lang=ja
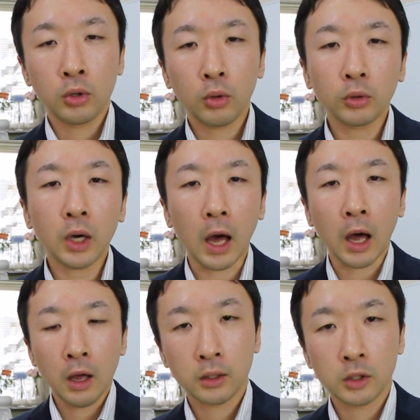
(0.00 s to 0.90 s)
ということ
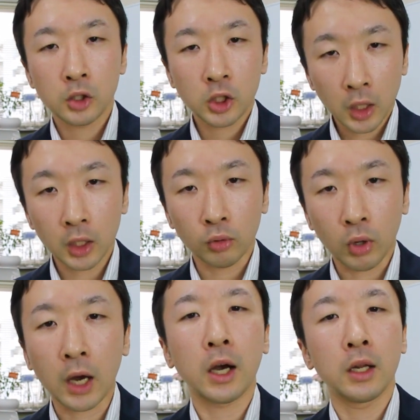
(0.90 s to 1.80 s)
がしっかりと
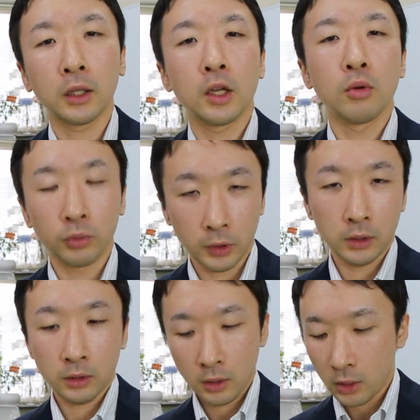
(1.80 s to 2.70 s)
書かれている本で
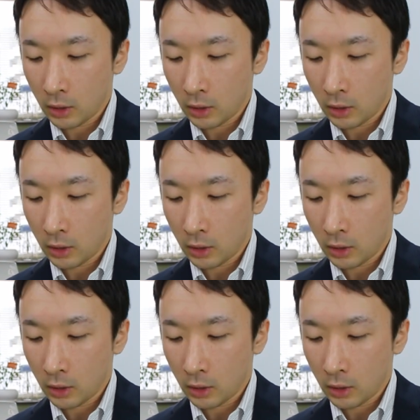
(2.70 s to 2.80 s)
す